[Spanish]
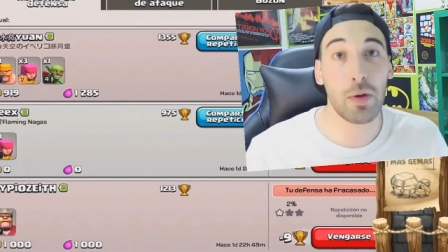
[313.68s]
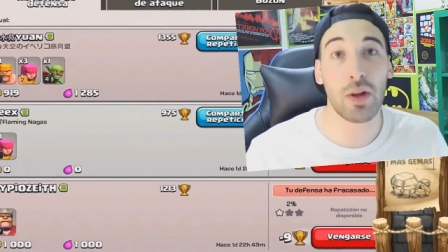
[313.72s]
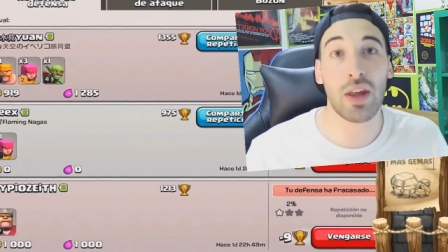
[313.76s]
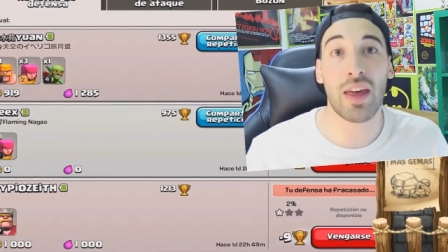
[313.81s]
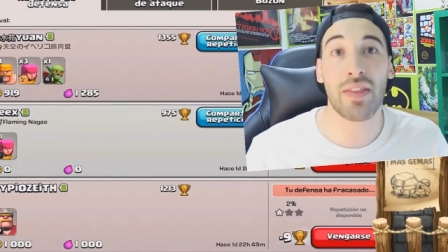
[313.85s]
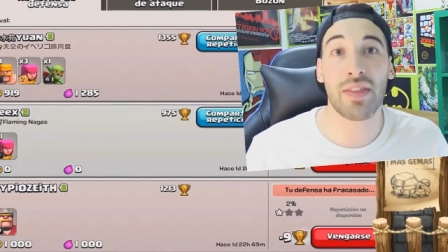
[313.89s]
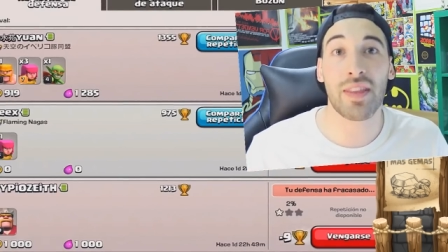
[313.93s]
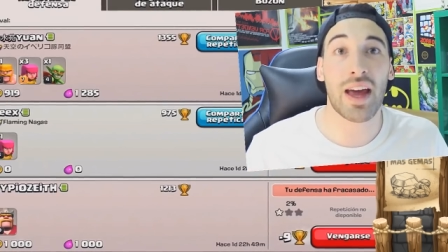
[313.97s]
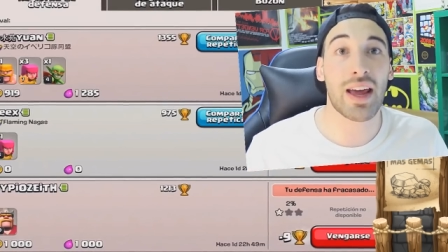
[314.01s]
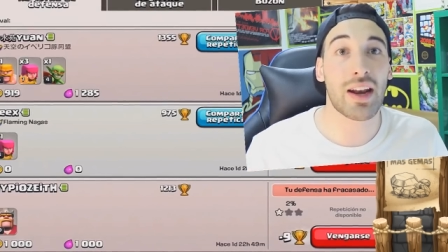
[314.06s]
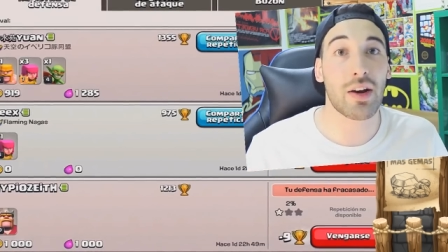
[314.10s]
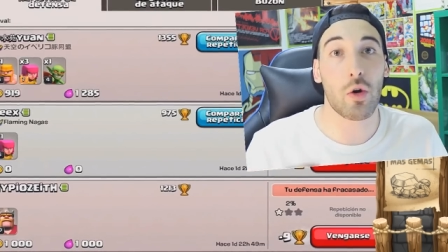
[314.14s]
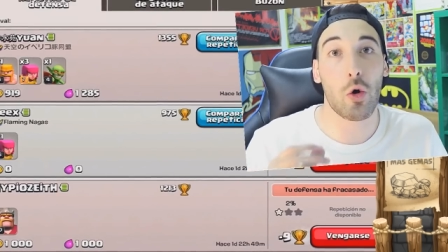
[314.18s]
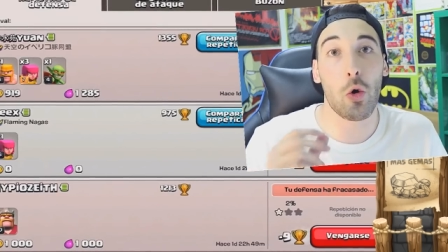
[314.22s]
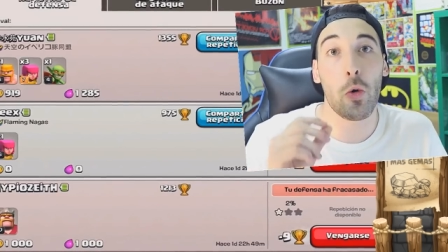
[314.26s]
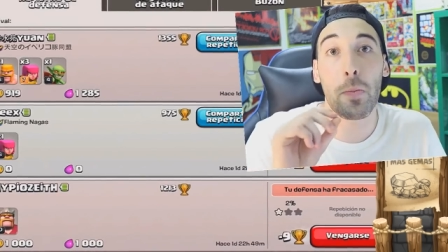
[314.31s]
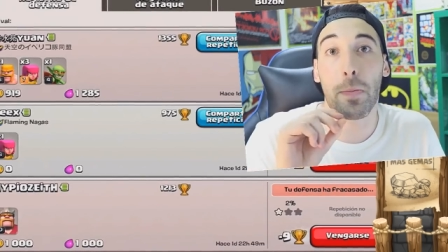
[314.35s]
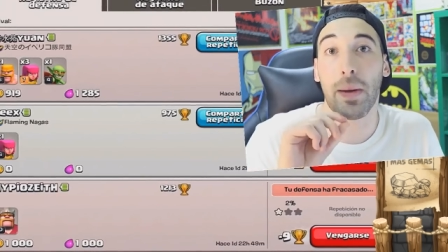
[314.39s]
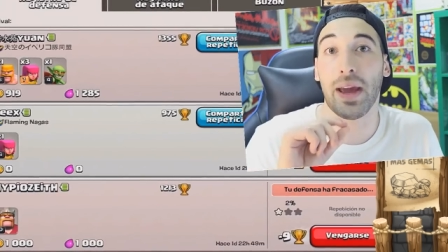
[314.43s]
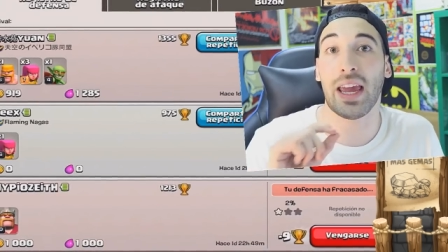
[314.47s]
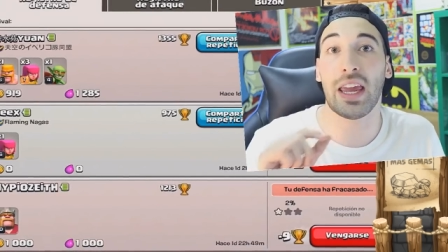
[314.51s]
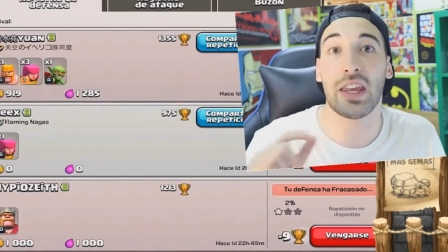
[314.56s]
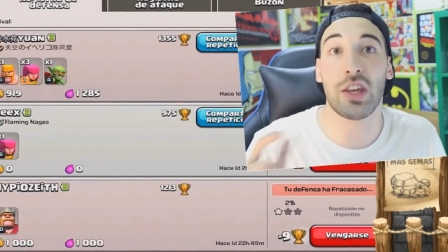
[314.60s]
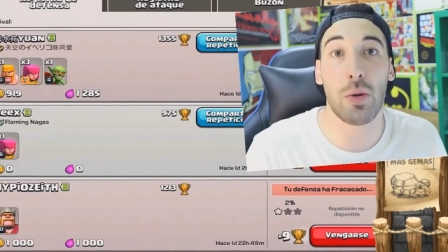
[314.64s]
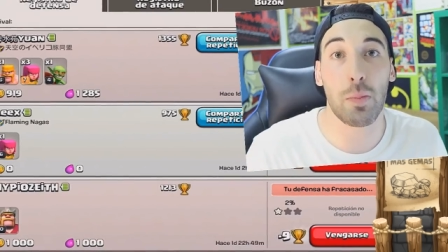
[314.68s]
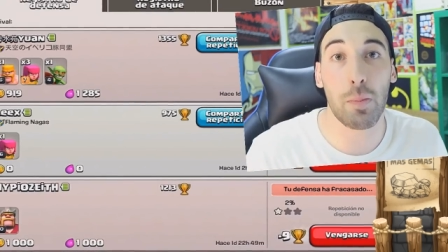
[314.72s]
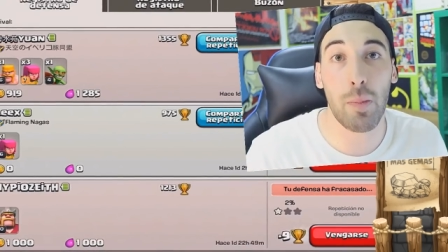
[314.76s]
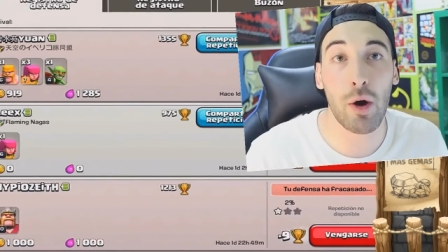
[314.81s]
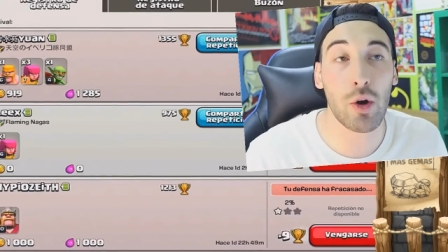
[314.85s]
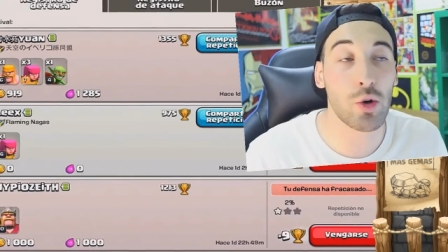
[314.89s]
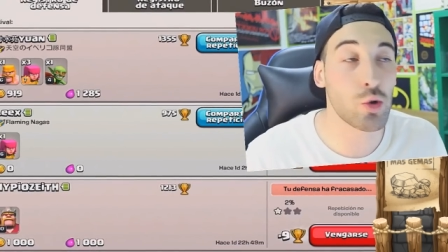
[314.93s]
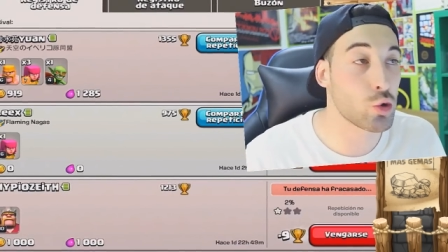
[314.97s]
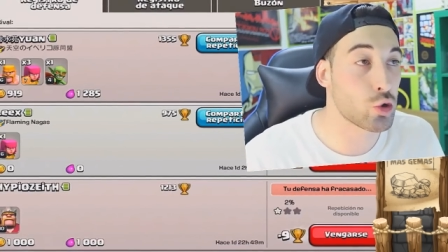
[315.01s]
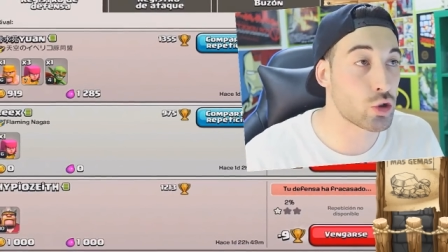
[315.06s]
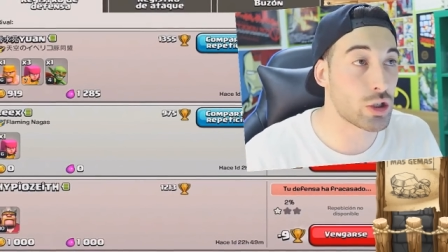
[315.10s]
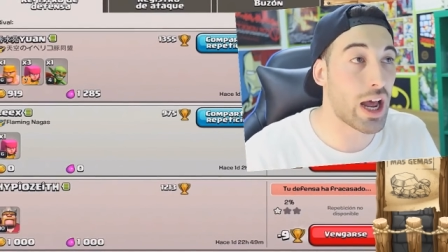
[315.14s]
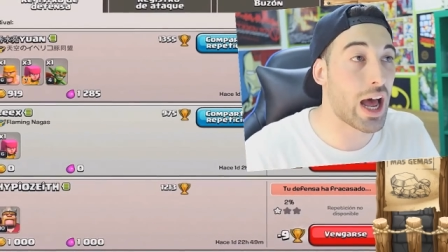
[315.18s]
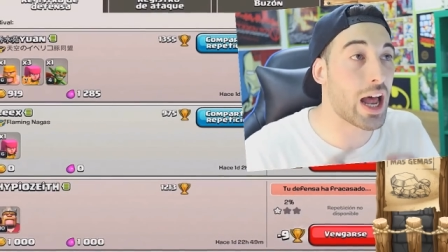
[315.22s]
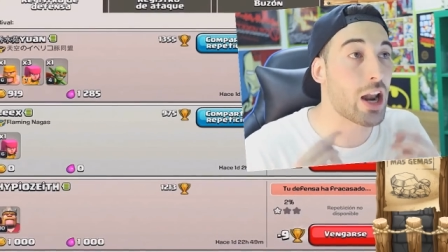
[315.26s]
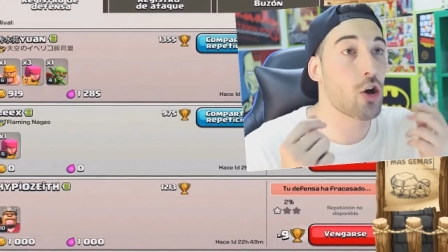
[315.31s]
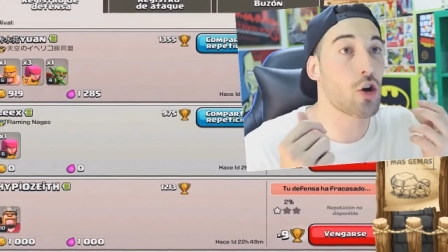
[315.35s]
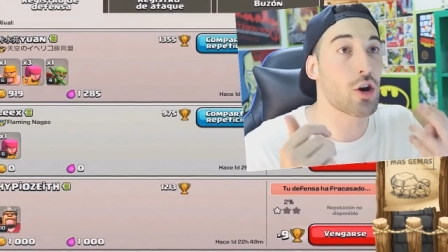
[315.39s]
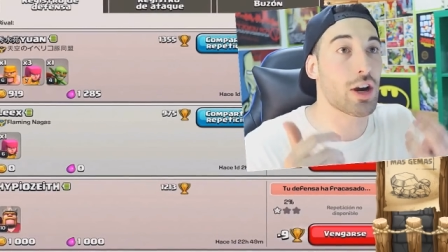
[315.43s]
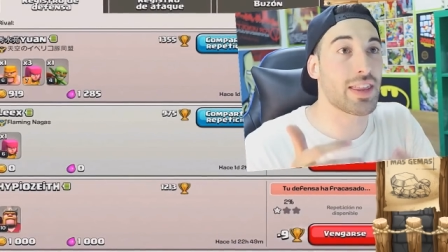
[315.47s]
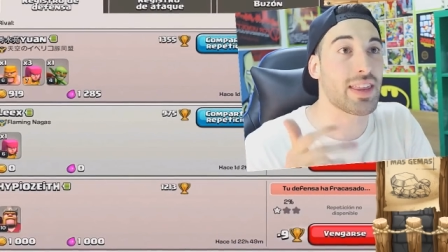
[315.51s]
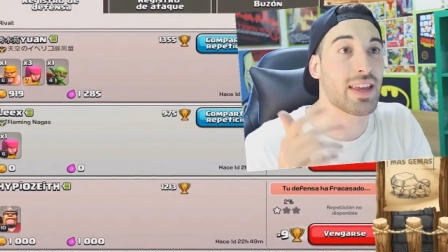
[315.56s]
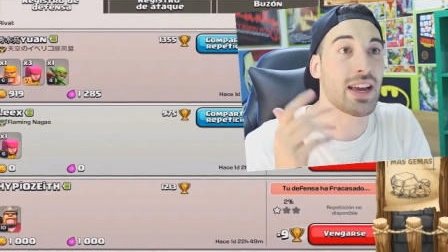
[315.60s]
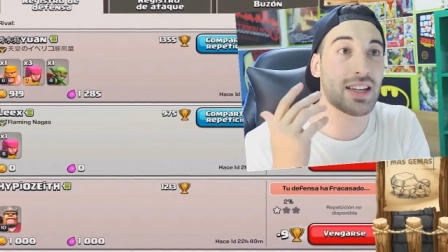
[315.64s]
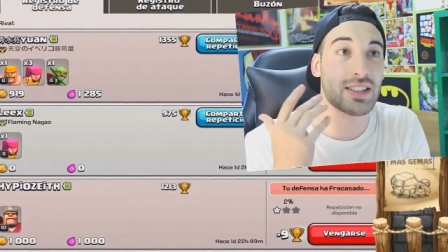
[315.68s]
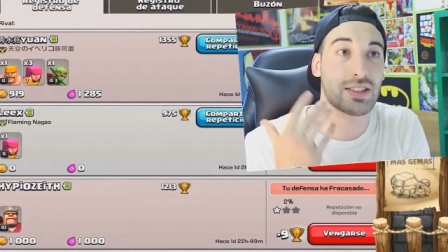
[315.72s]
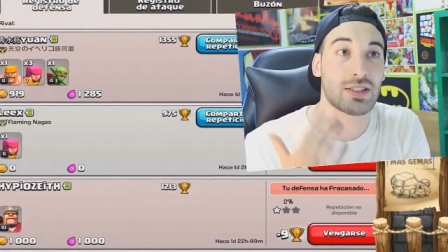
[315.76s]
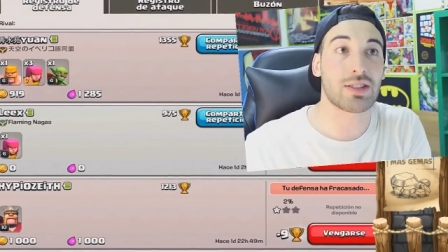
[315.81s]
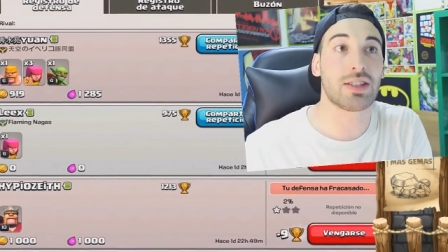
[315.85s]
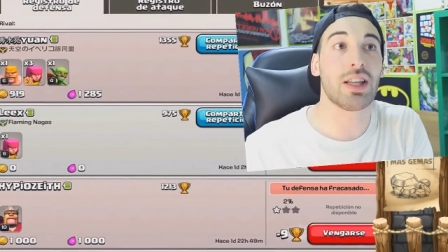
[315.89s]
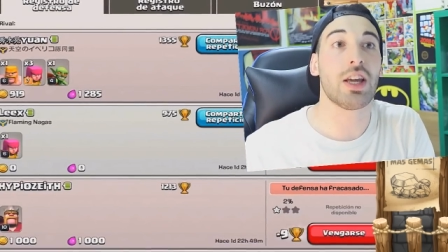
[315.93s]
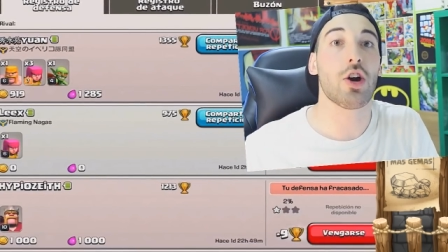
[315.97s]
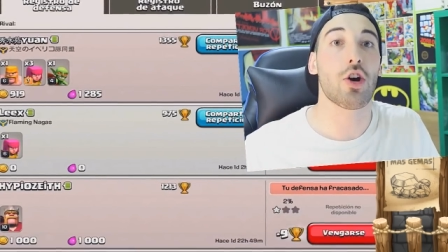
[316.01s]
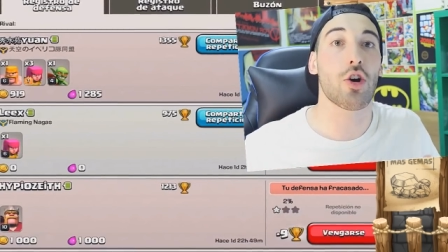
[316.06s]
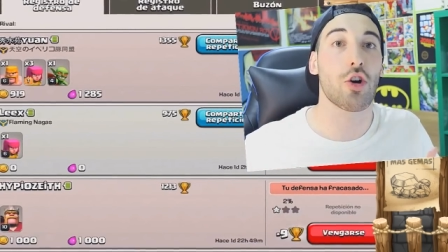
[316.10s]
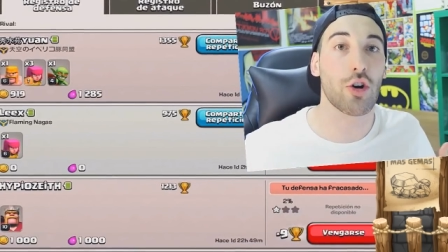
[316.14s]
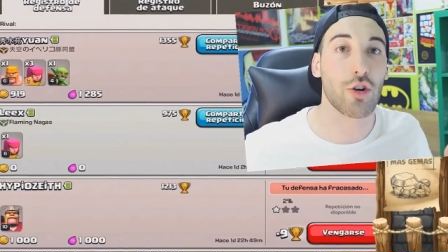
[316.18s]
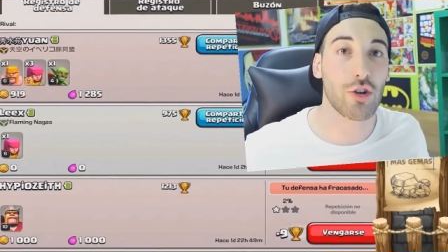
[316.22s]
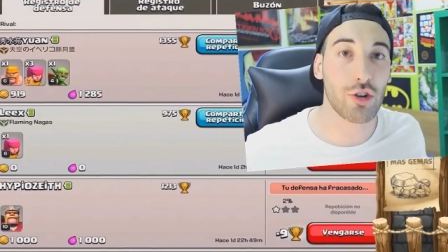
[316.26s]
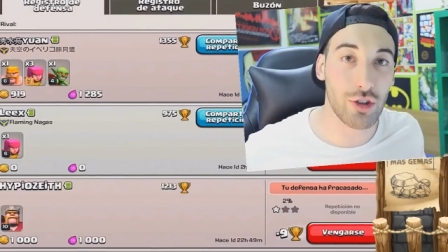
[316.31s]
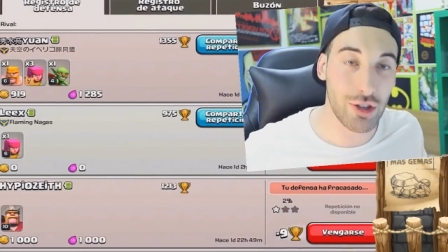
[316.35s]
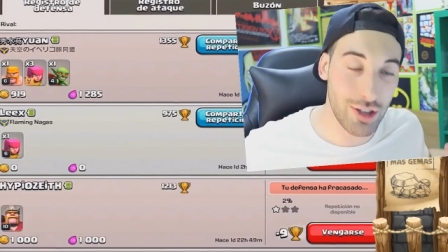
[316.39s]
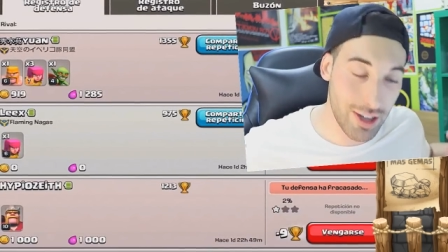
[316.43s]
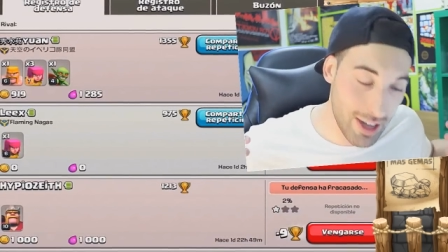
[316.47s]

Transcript: te podían dar un pequeño bonus, algo que digas, tío,